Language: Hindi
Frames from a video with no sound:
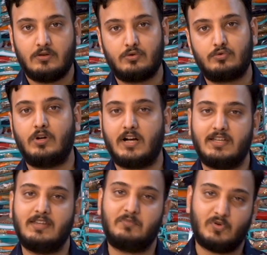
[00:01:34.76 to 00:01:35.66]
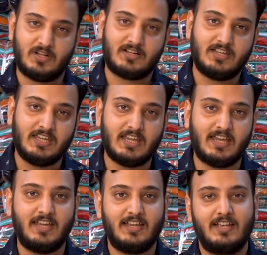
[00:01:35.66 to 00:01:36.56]
दोस्तों अगर ये प्रोडक्ट नहीं
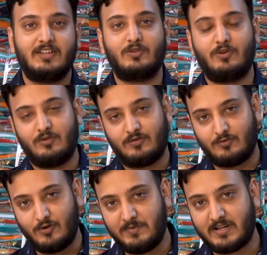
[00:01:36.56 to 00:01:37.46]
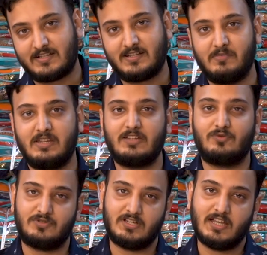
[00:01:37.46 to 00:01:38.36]
है तो कोई भी कस्टमर ये
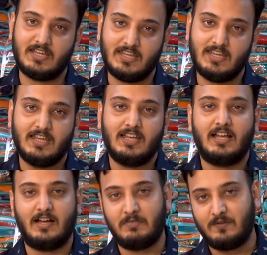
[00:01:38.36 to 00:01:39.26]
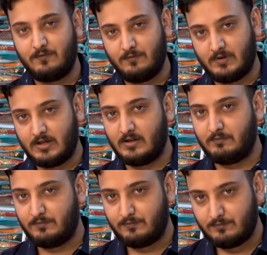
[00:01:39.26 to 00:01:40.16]
सोचेगा कि हमें
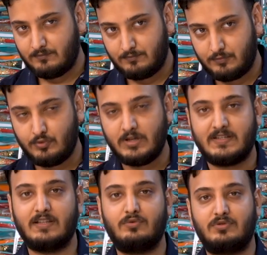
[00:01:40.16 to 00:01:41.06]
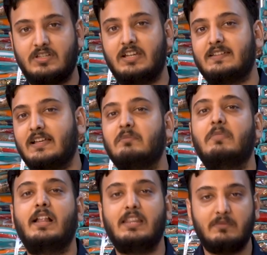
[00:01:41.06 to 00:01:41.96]
पूरी संतुष्टि के साथ
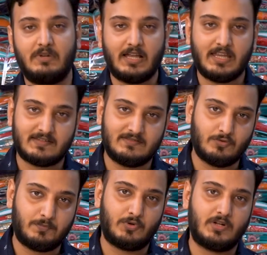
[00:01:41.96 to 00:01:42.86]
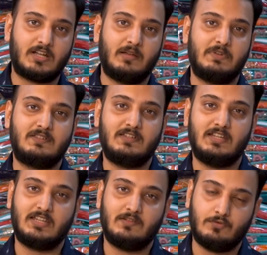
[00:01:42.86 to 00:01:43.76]
माल नहीं मिला या जो प्रोडक्ट हमें
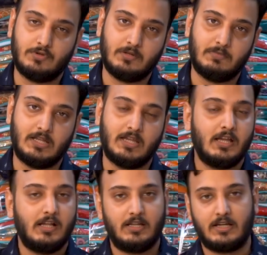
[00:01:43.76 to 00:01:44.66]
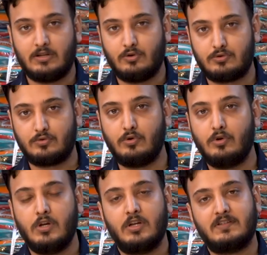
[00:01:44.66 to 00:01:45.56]
चाहिए थे वो नहीं मिले लेकिन दोस्तों
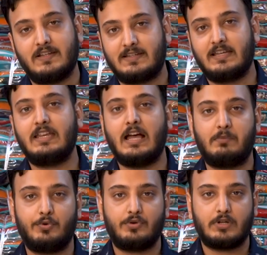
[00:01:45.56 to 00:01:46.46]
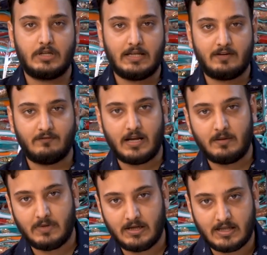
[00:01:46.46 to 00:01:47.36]
जैसे ही आप लोगों की
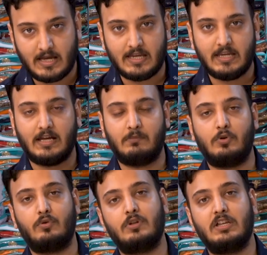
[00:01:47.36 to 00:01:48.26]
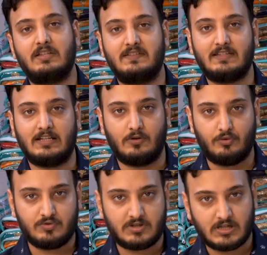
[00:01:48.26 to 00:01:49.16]
रिक्वायरमेंट आई हम लोगों ने ये चीज़ें
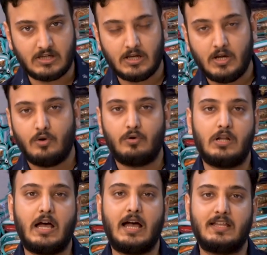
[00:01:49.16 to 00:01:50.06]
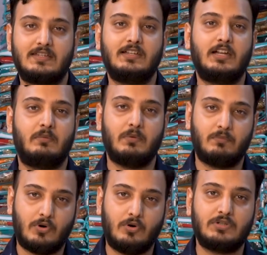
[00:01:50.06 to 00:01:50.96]
लॉन्च की और आज की डेट में
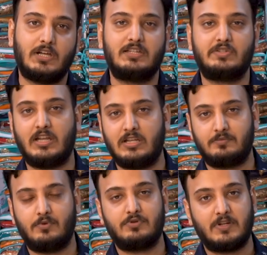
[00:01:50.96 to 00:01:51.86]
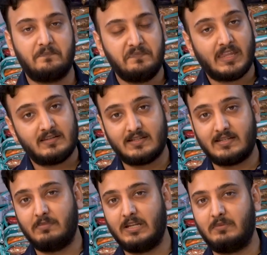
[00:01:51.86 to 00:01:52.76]
बहुत अच्छा रिस्पॉन्स है
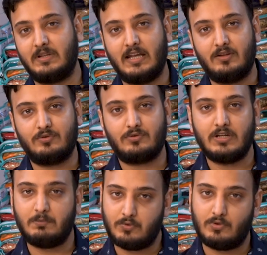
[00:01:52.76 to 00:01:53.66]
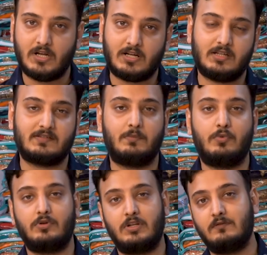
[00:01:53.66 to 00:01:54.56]
जैसे मैंने बताया दोस्तों ये प्रोडक्ट
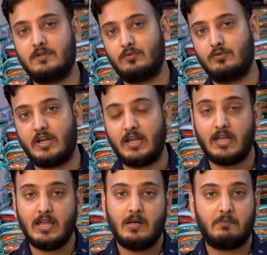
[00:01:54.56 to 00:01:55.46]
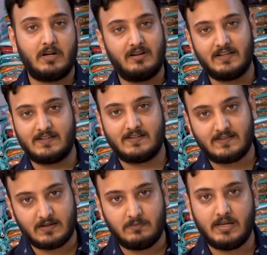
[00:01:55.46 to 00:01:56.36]
सपोर्टिव ज़रूर है पर
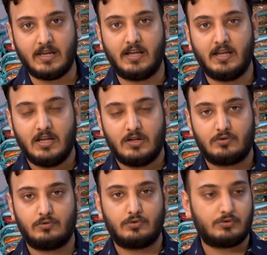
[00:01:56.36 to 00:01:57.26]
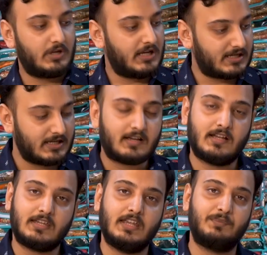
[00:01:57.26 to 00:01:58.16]
नेसेसरी भी है सो so, दोस्तों एक एक
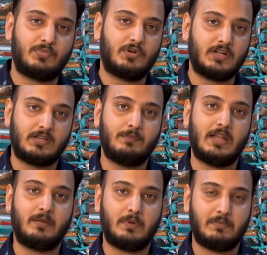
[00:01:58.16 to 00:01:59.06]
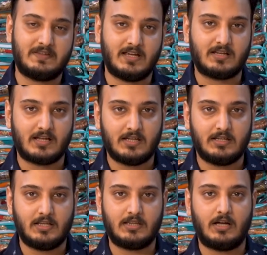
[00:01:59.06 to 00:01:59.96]
करके इन प्रोडक्ट के बारे में मैं जानकारी
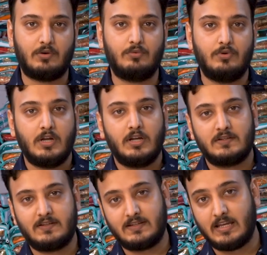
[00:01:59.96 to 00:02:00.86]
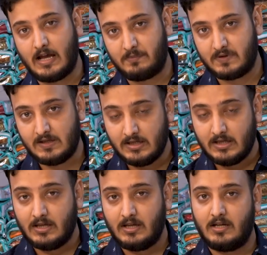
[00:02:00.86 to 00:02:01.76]
देता हूँ जिससे आपकी
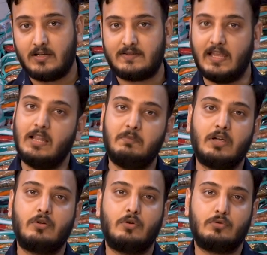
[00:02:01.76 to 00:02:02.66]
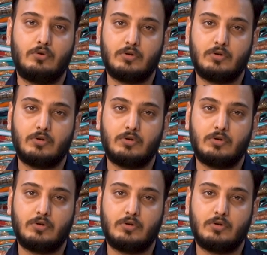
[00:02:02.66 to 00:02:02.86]
आ, सेल में ग्रोथ